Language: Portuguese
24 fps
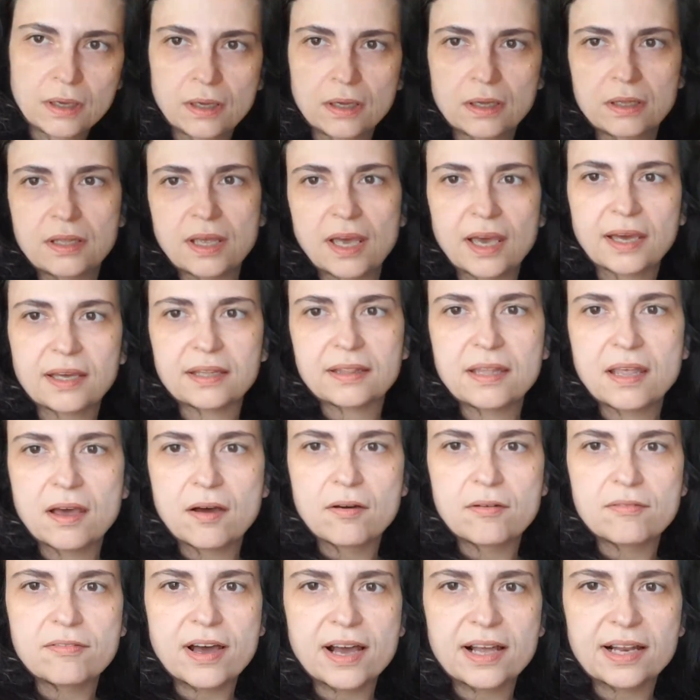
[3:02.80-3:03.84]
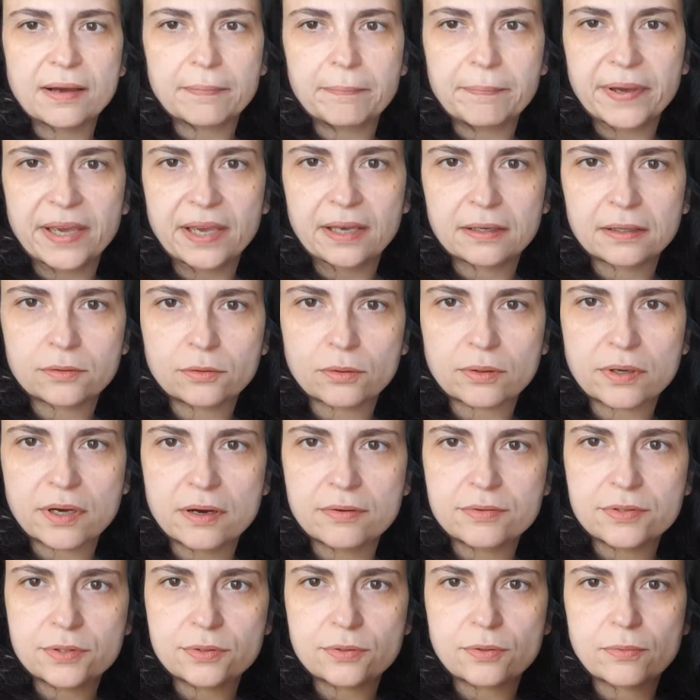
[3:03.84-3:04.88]
Né? Não vale a pena
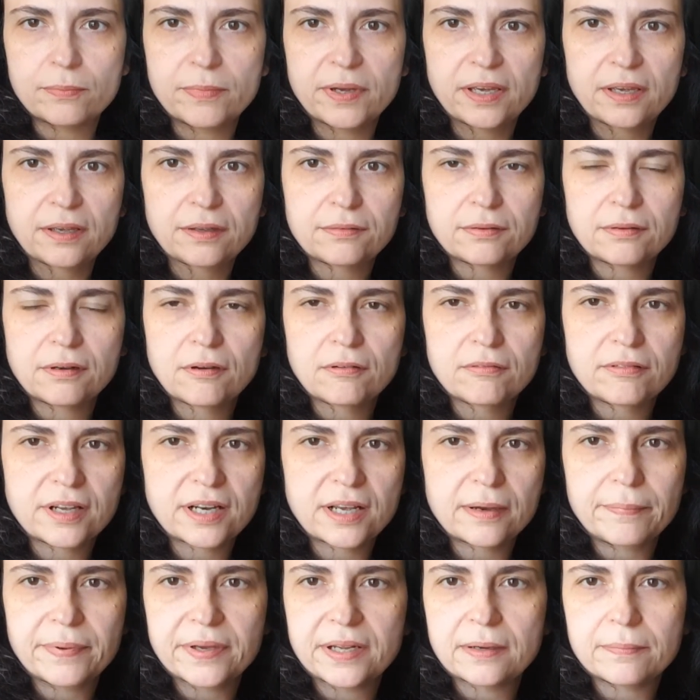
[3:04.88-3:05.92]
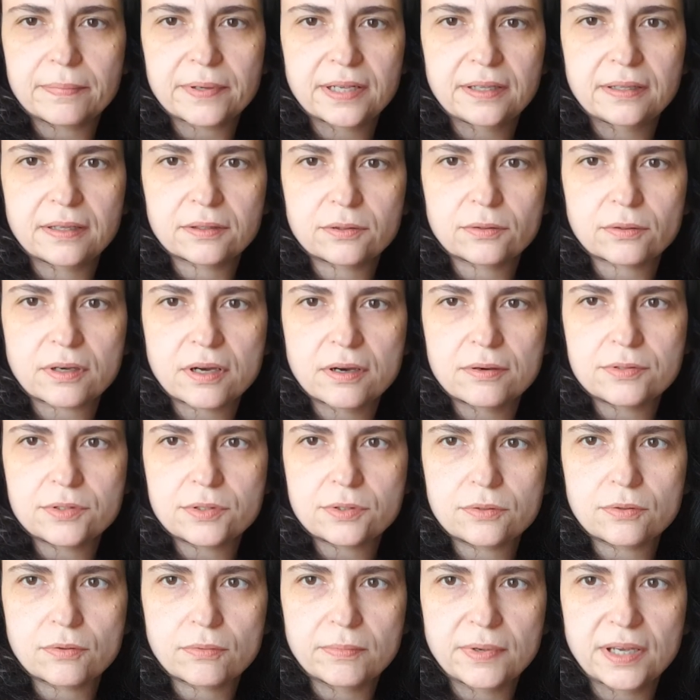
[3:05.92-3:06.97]
tocar um instrumento, não vale a pena aprender a tocar um
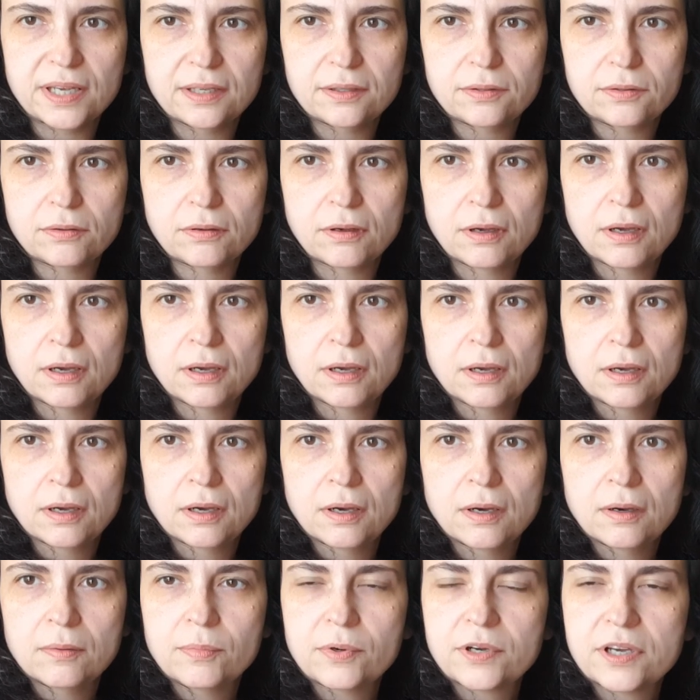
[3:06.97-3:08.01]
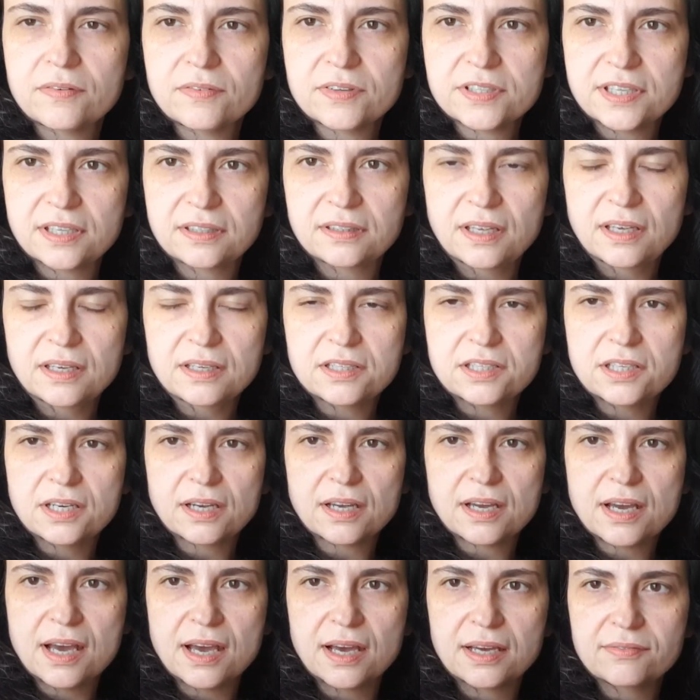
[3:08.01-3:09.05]
instrumento. Porque você tem que
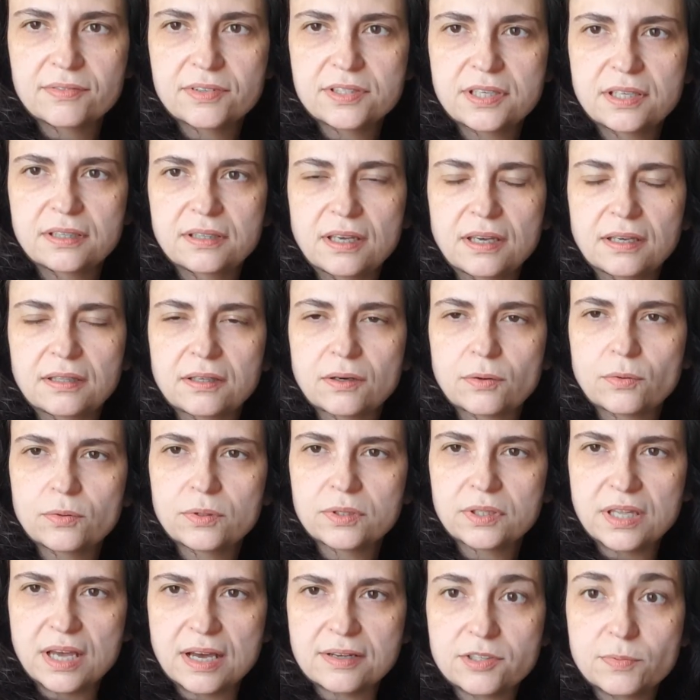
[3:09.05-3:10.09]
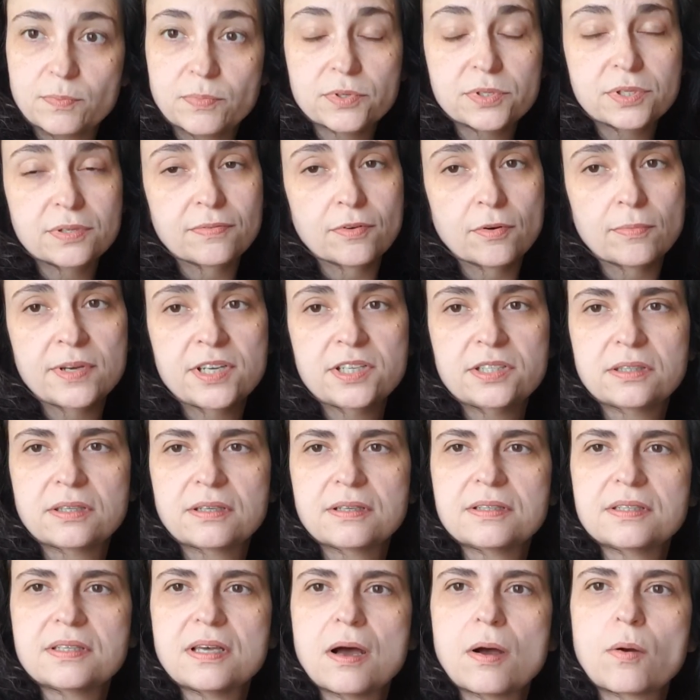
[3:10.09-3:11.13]
chegar e você tem que ter contato possivelmente
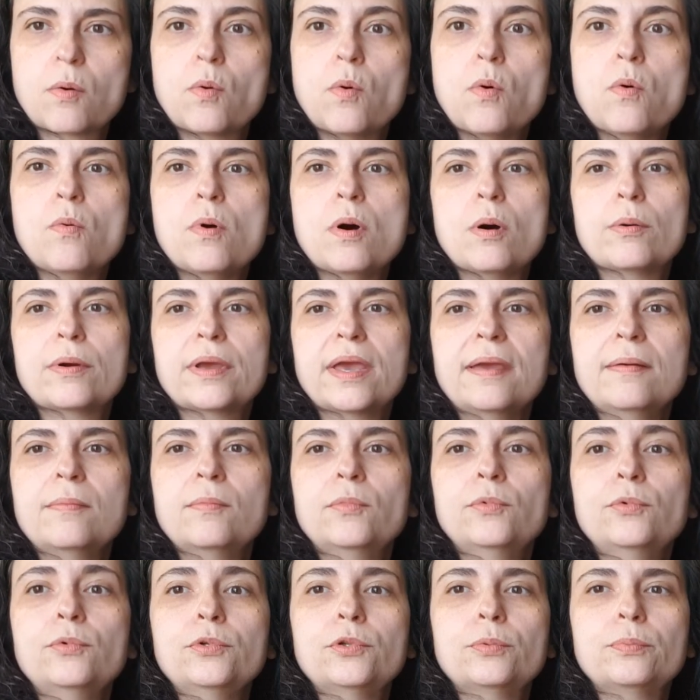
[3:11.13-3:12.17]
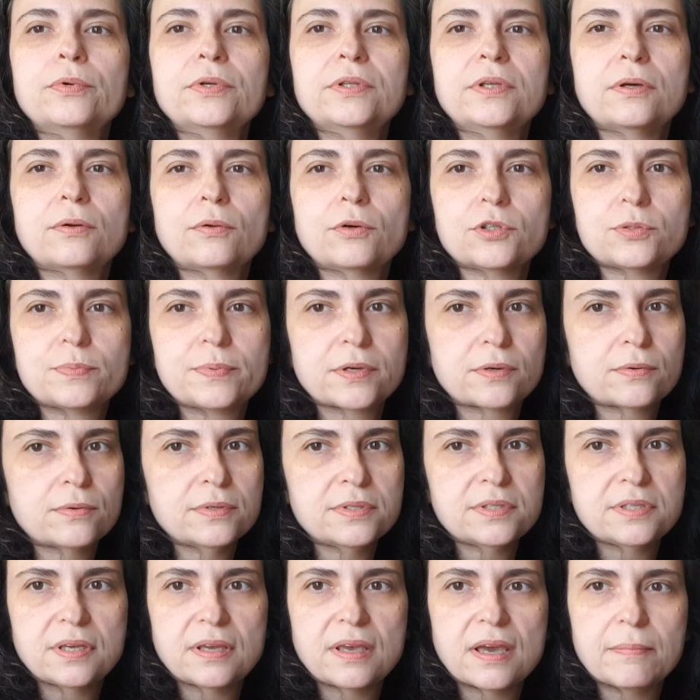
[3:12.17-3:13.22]
transar com alguém muito poderoso para
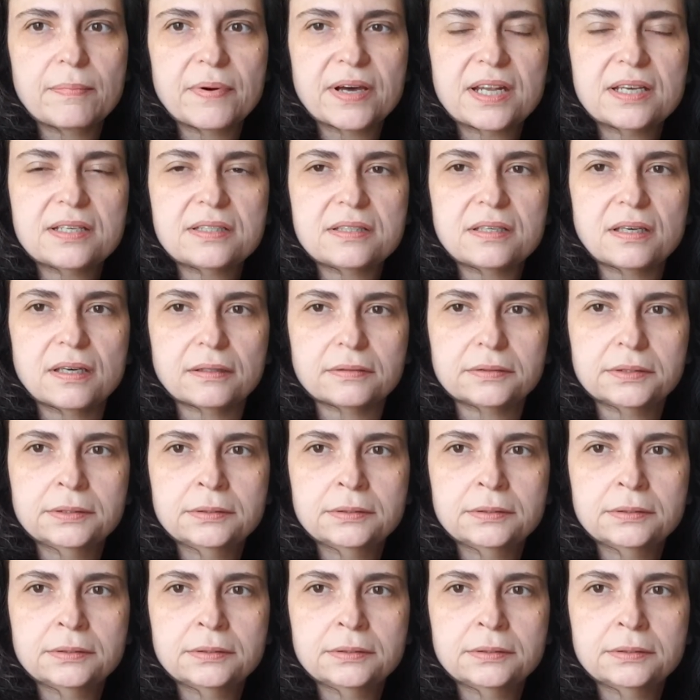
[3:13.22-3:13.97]
conseguir aparecer.